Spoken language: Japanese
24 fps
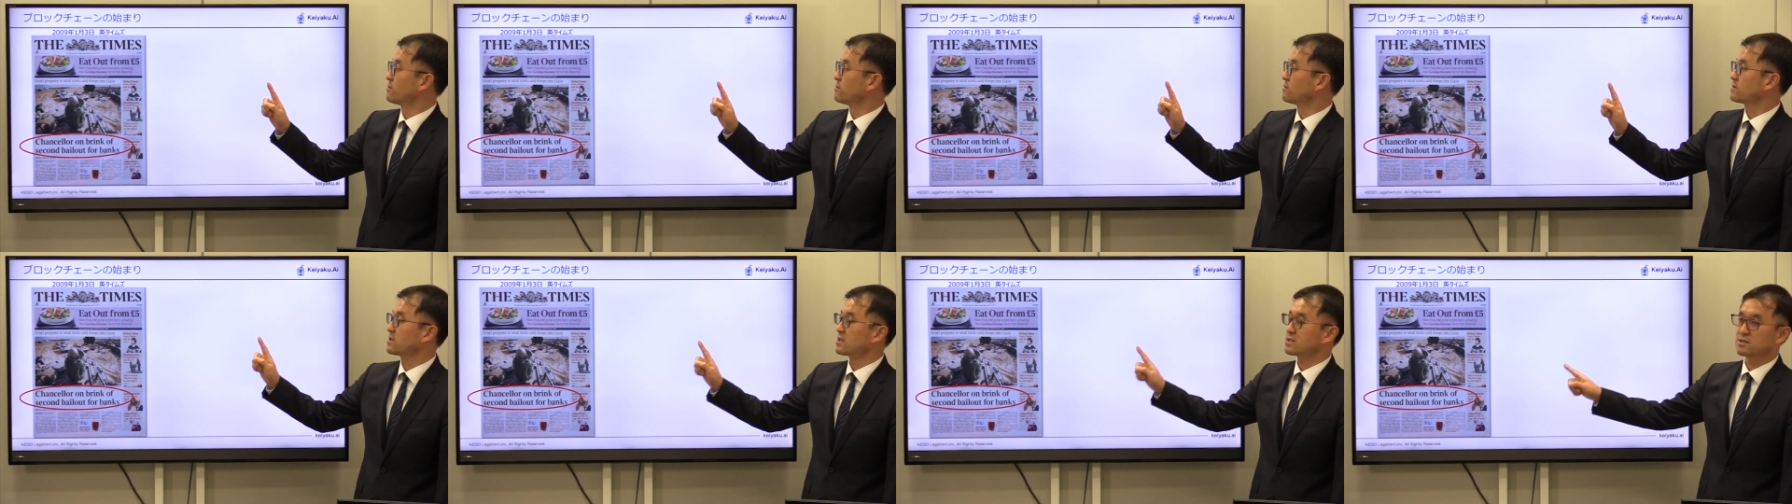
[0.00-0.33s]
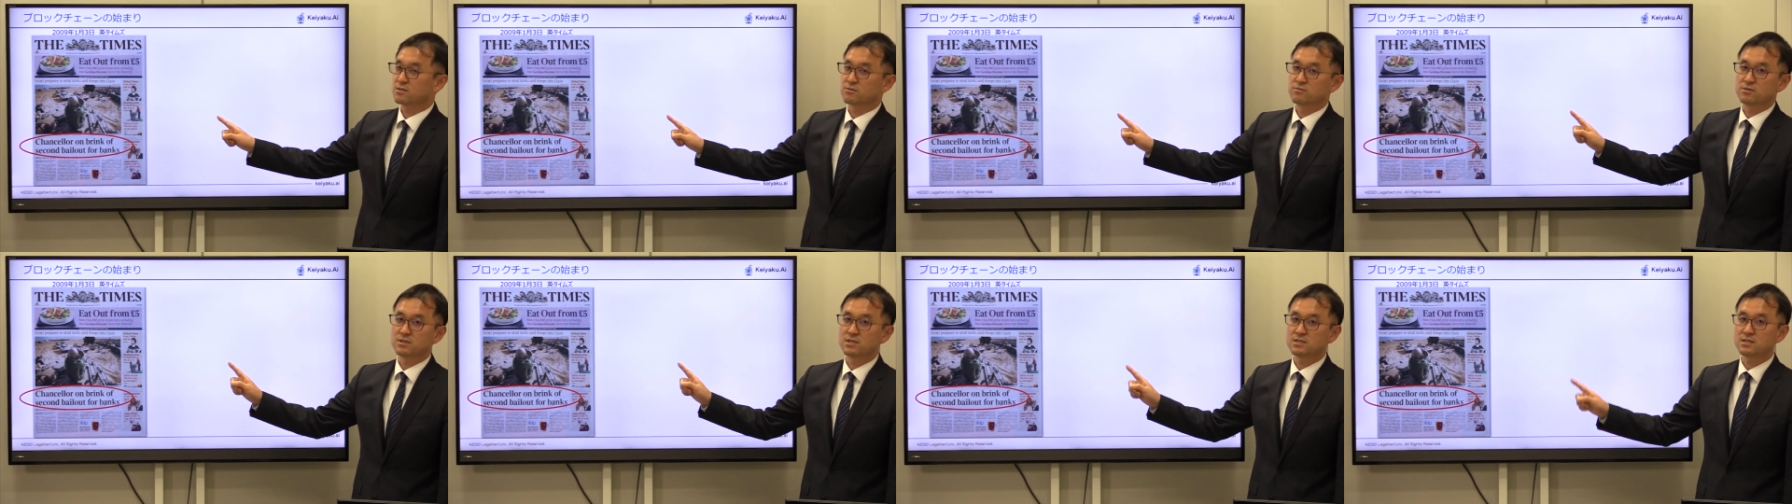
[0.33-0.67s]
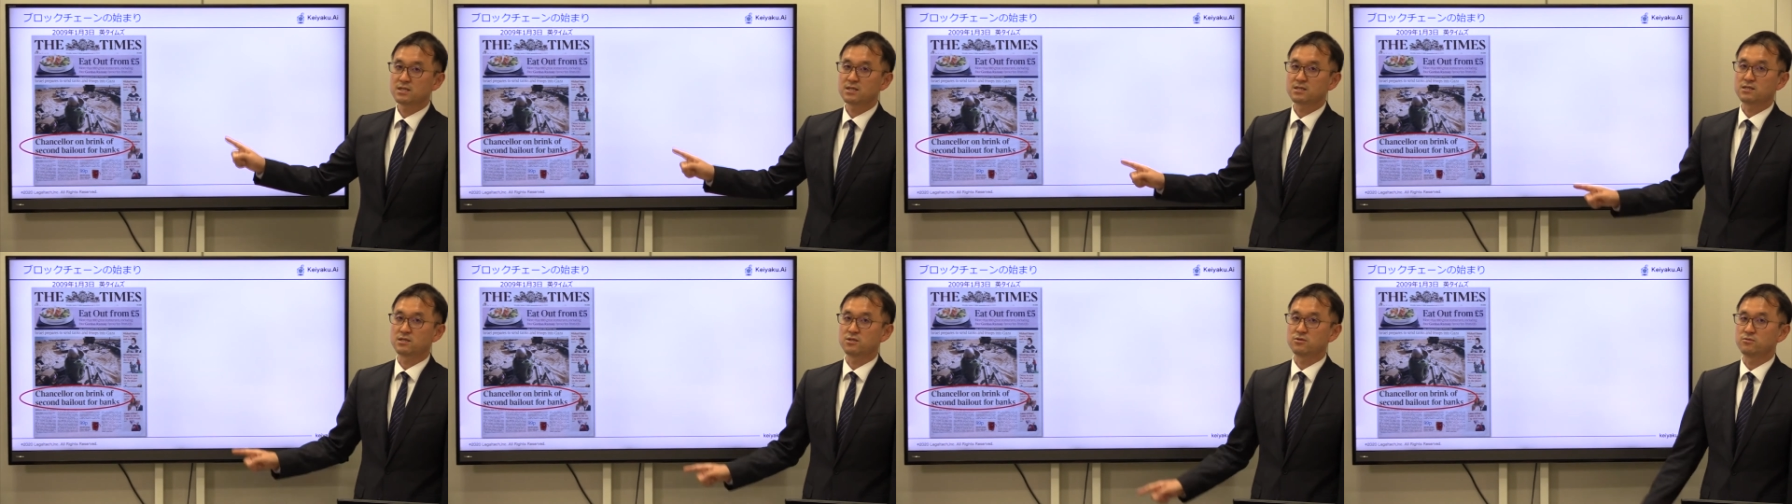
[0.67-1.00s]
同じくに
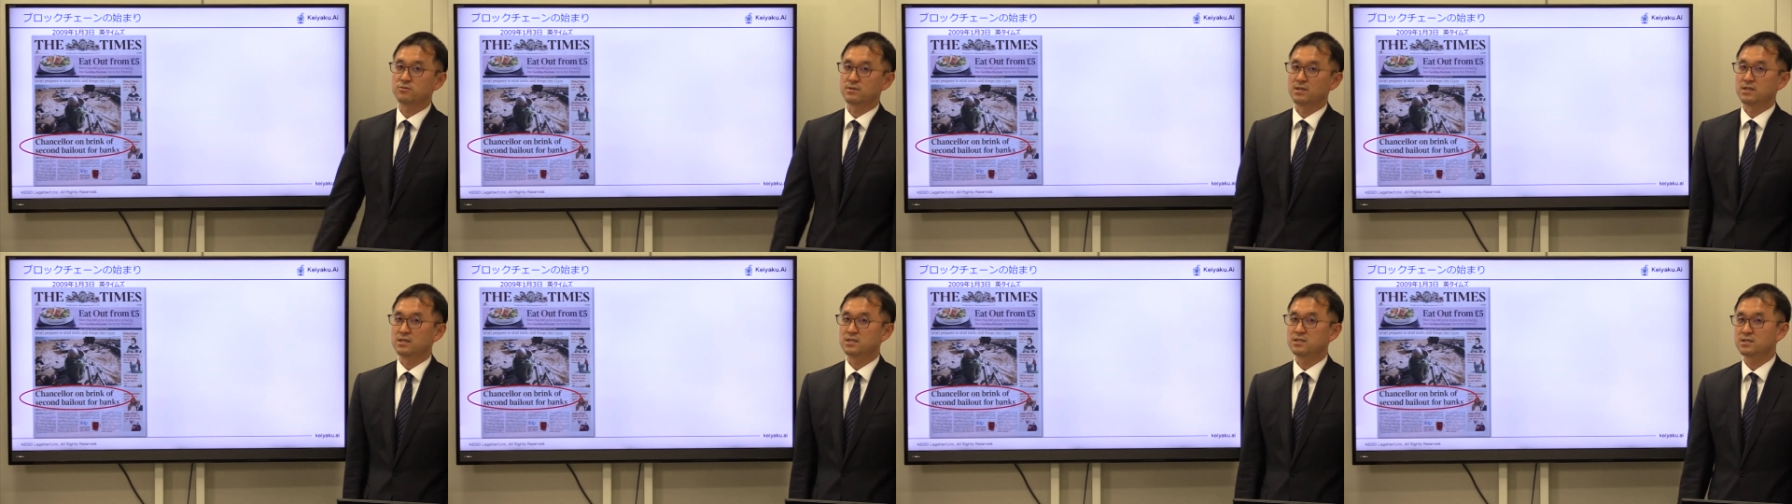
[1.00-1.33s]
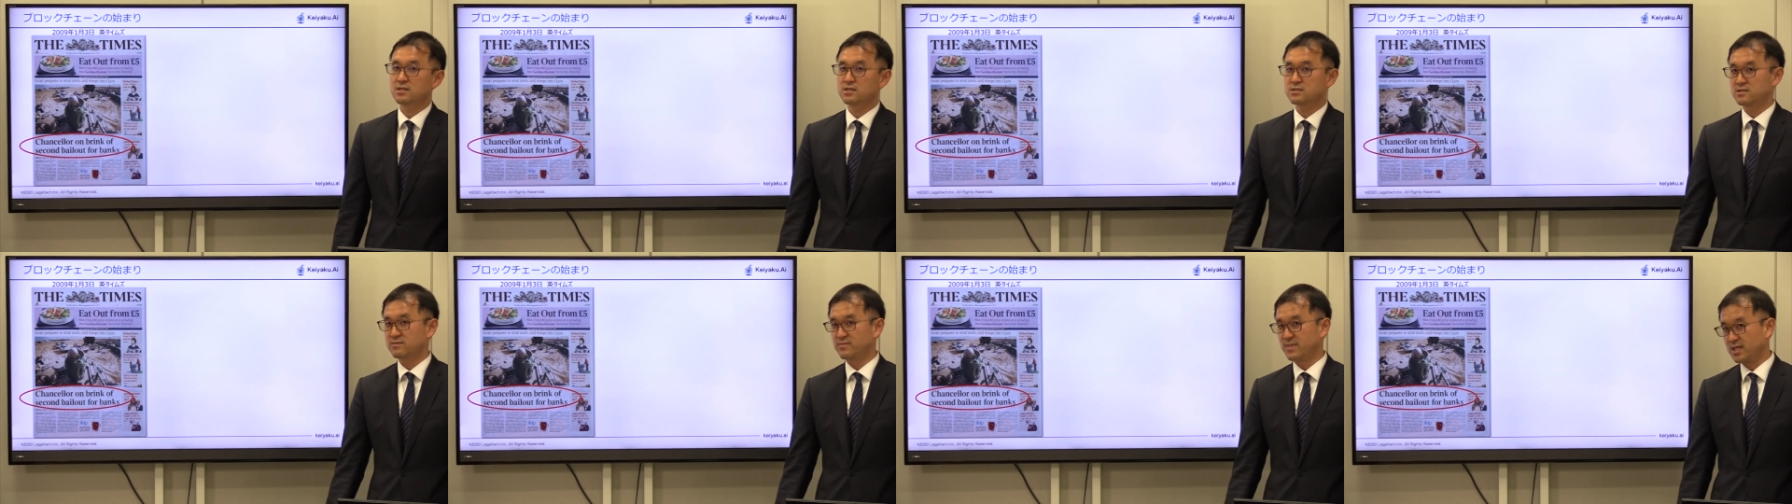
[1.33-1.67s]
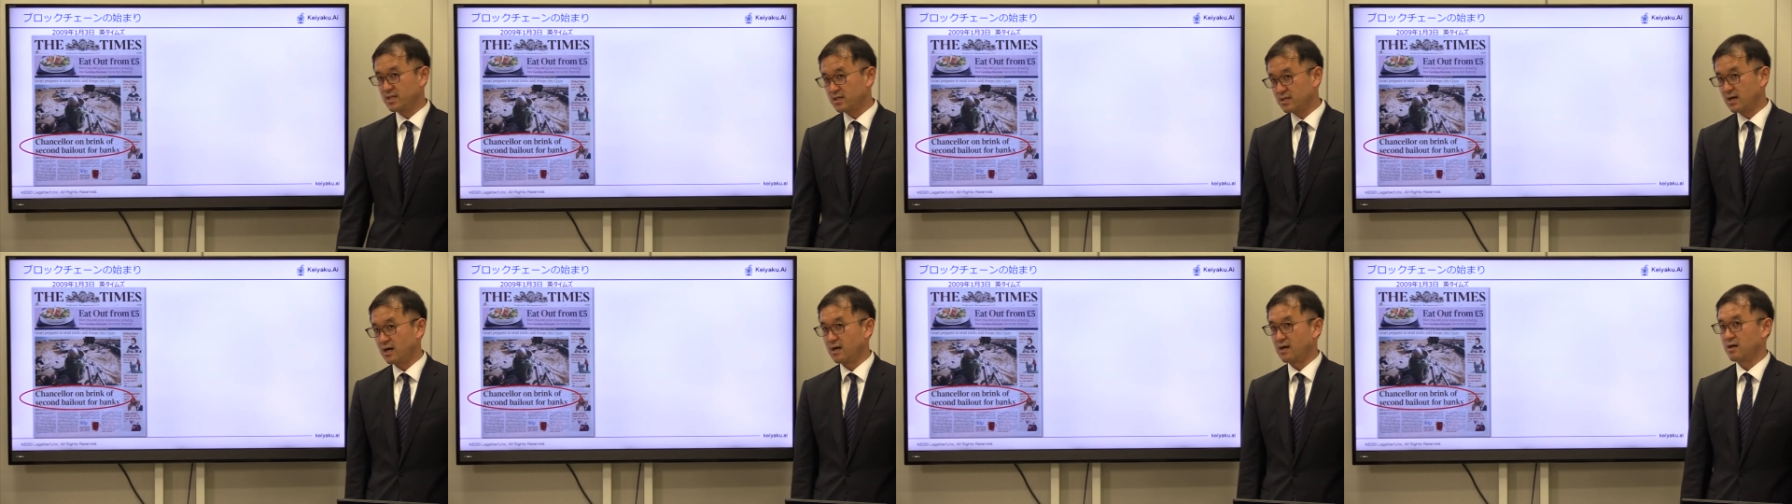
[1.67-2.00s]
せんきゅうねんいちがつみっ
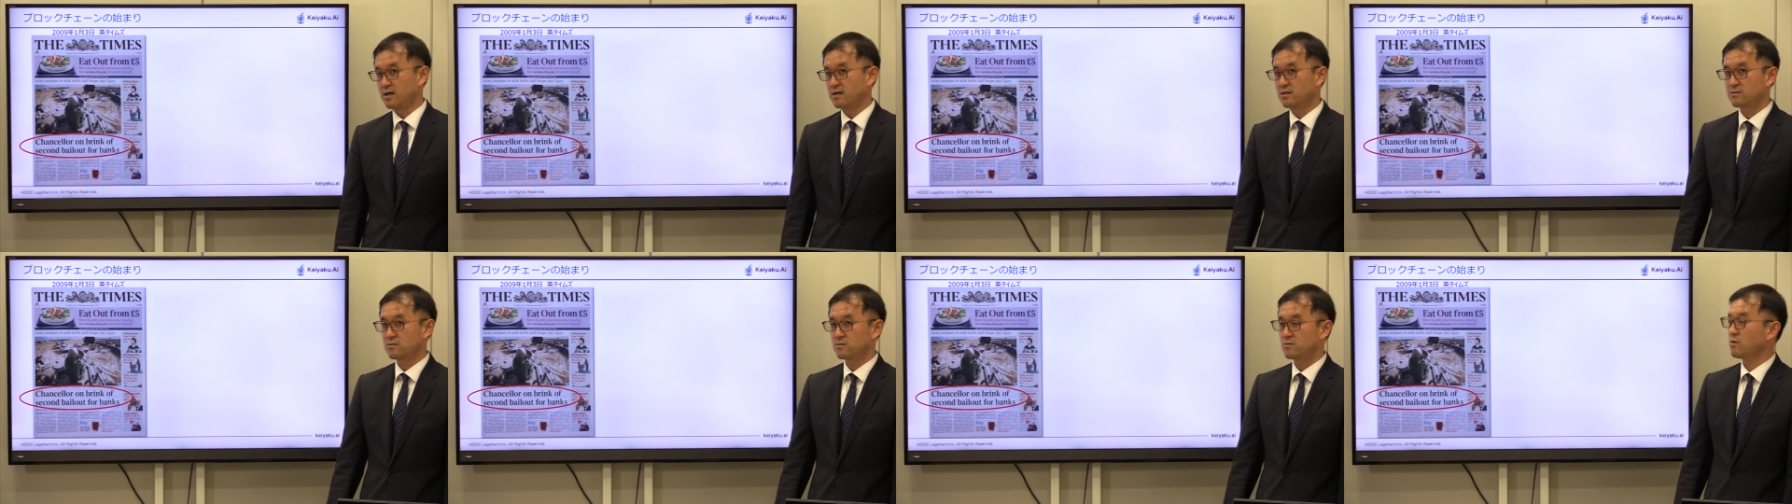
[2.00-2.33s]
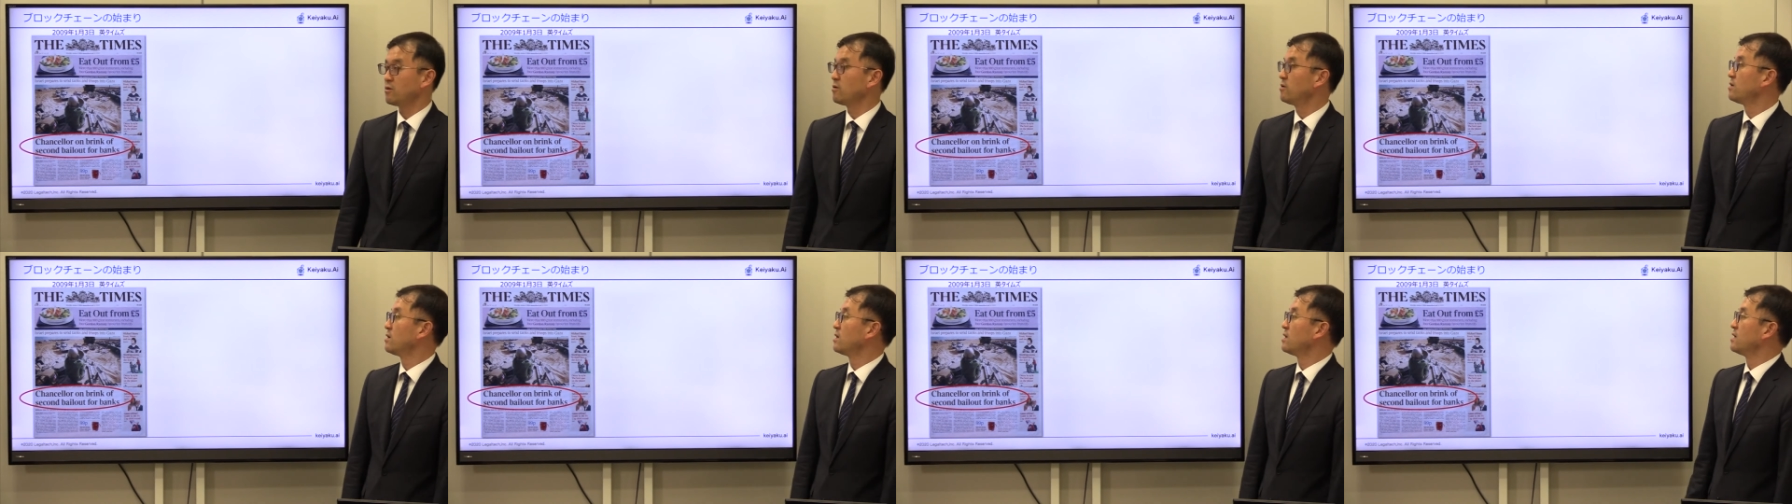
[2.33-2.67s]
かの、